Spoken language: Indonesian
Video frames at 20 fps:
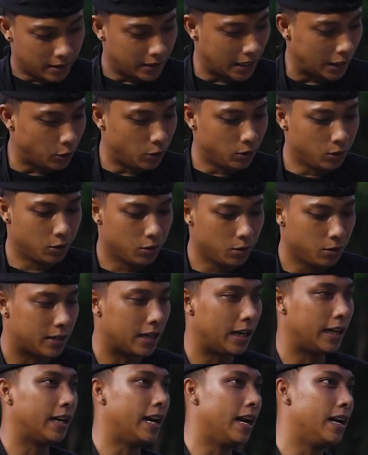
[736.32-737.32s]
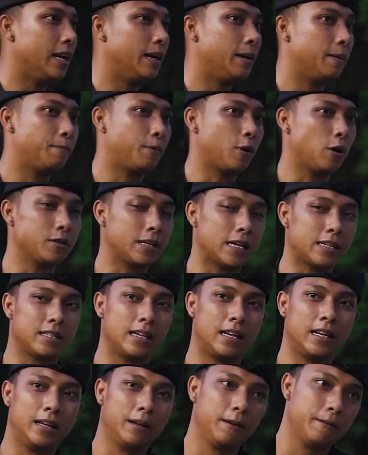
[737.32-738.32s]
Kita tunggu, kira-kira nih
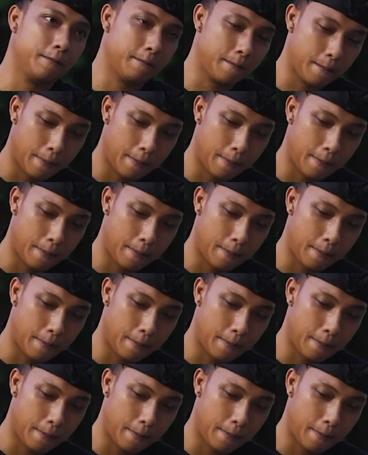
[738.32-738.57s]
prosesnya nih